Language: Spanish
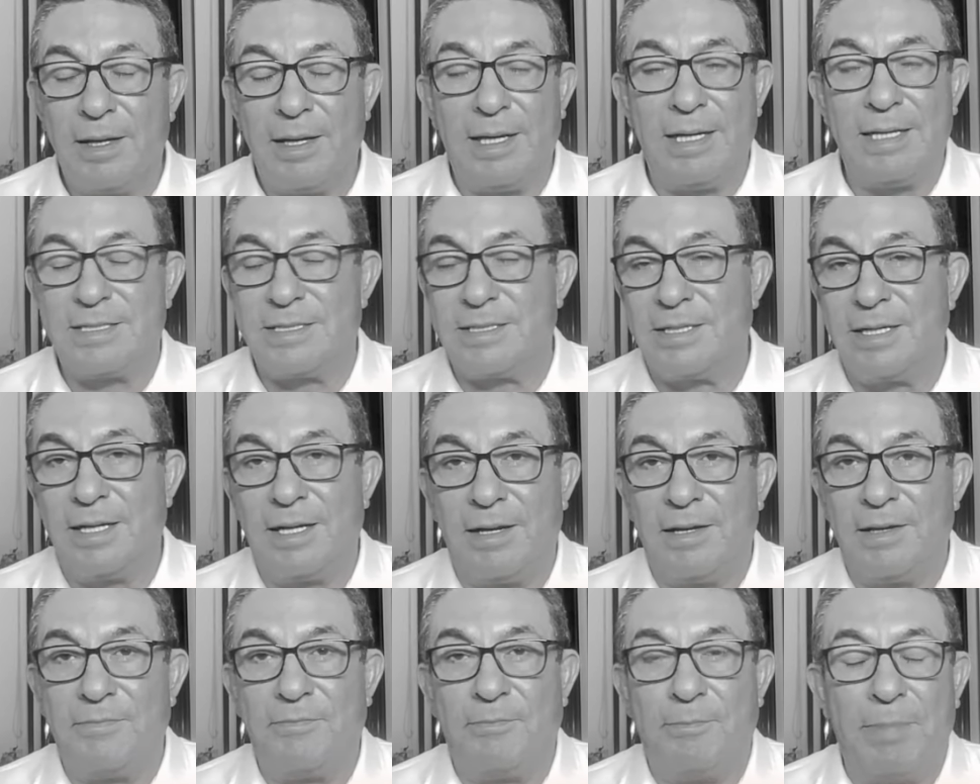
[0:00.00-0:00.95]
es
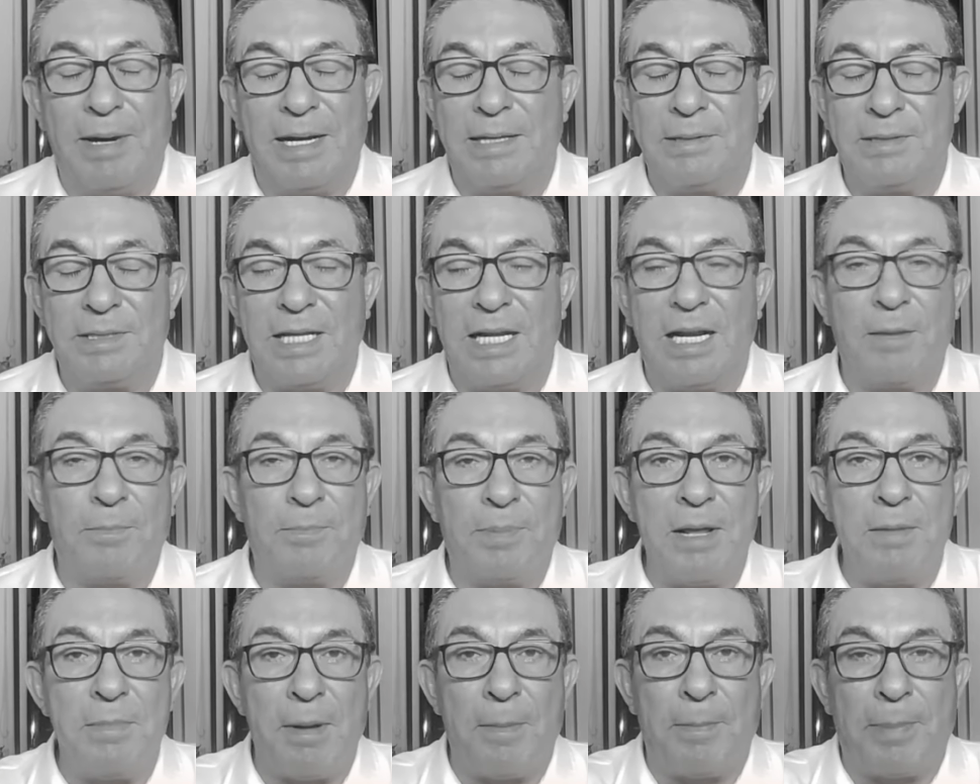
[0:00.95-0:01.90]
bacteria
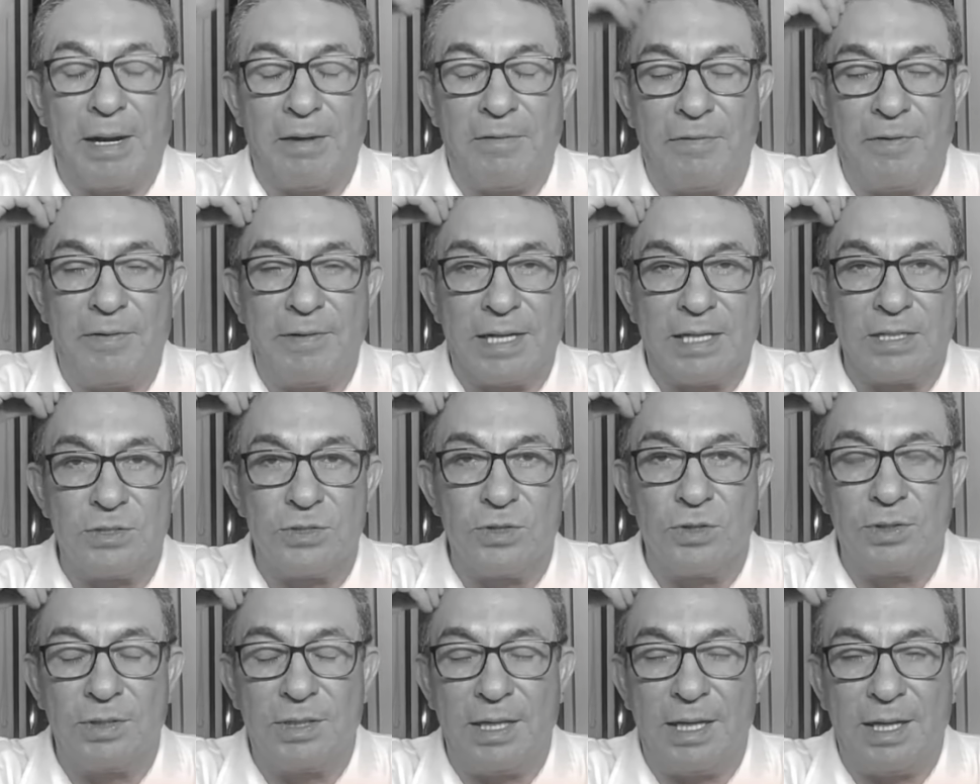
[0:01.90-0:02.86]
prima para la
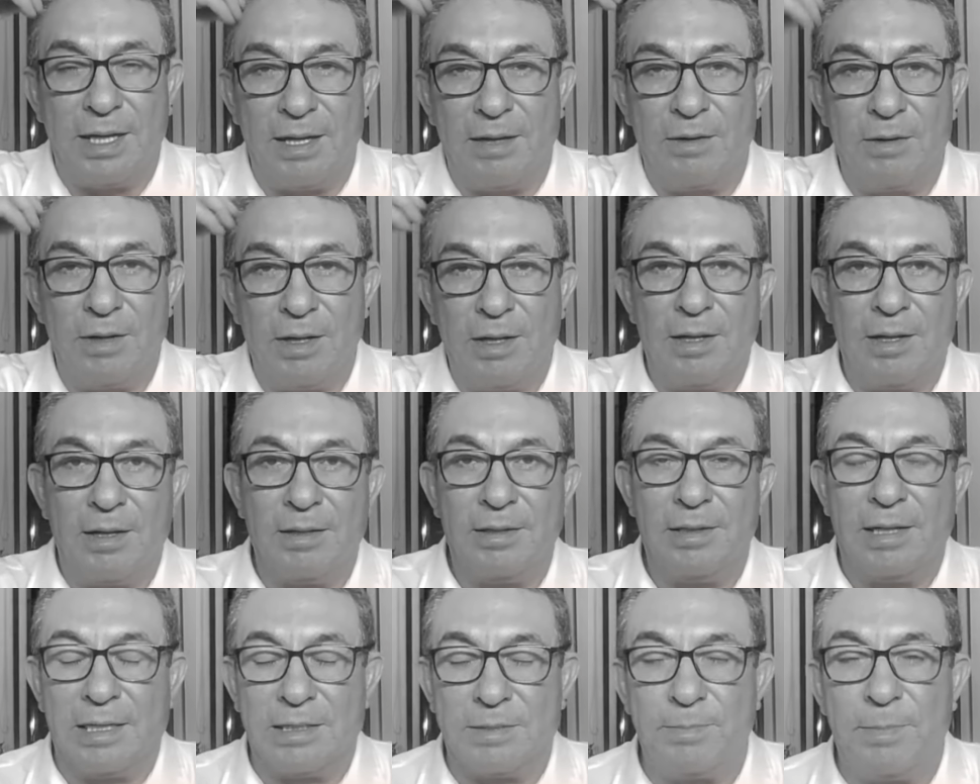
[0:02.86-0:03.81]
fabricación de,
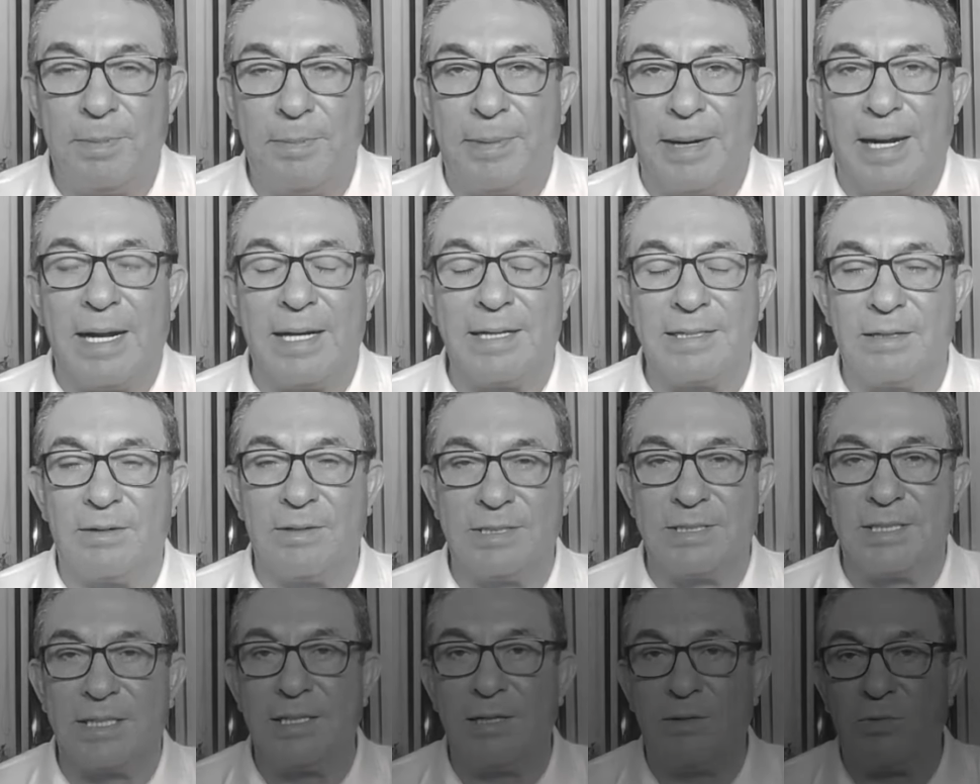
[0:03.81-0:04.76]
las membranas de
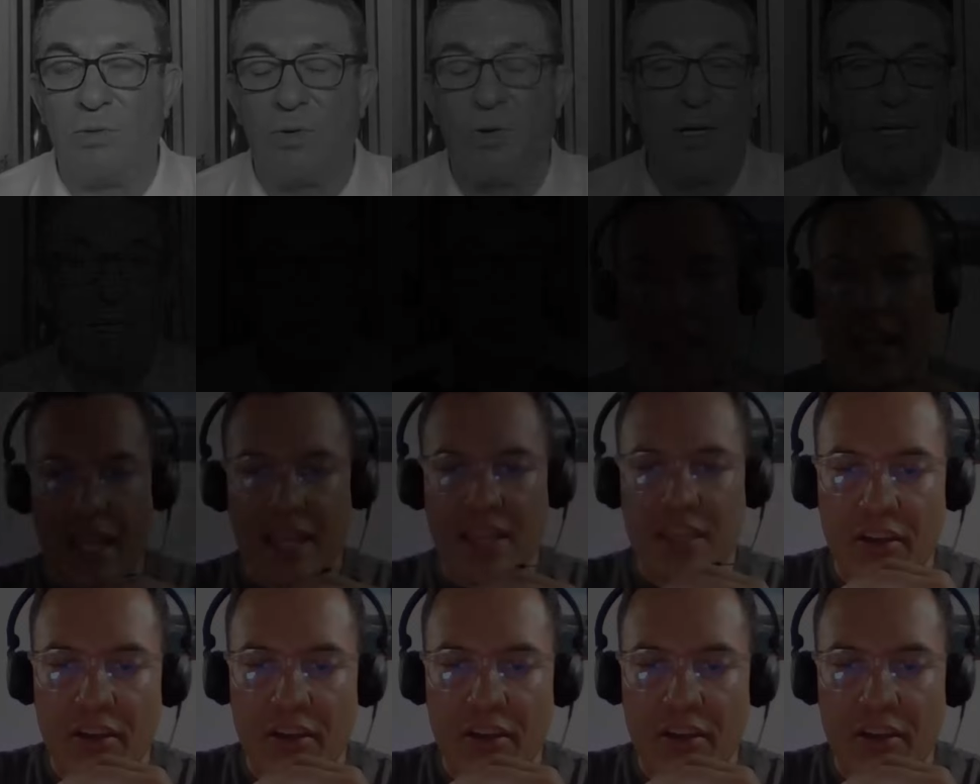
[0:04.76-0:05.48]
nuestras neuronas. Hey,